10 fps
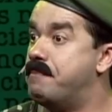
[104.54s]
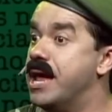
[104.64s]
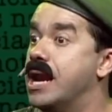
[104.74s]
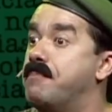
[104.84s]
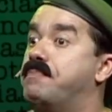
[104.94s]

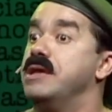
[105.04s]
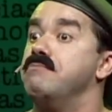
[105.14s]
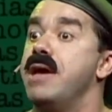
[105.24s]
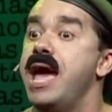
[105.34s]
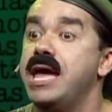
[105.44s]
Pela
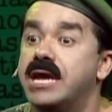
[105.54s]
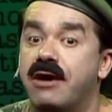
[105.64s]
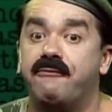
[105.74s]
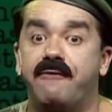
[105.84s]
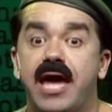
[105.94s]

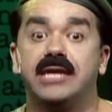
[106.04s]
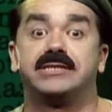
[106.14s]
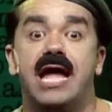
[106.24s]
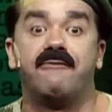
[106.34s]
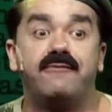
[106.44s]
primeira
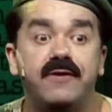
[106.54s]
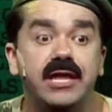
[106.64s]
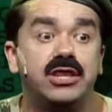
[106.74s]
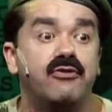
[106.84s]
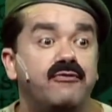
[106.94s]
vez na
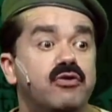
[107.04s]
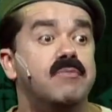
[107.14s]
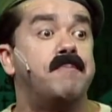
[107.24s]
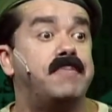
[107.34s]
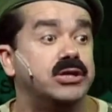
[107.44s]
vida eu vi
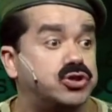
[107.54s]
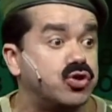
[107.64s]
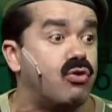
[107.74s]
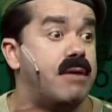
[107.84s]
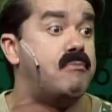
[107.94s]
uma
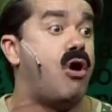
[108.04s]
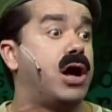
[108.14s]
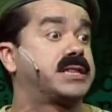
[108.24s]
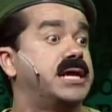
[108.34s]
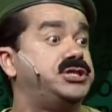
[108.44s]
pessoa
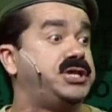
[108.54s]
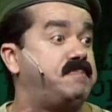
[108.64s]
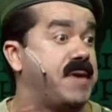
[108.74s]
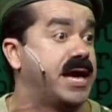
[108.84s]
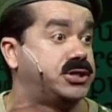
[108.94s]
morta de
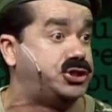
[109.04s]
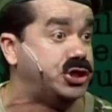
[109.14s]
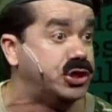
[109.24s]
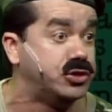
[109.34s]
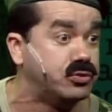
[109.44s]

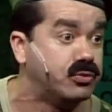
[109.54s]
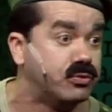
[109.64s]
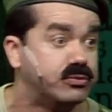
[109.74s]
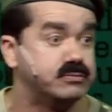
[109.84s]
pertinho.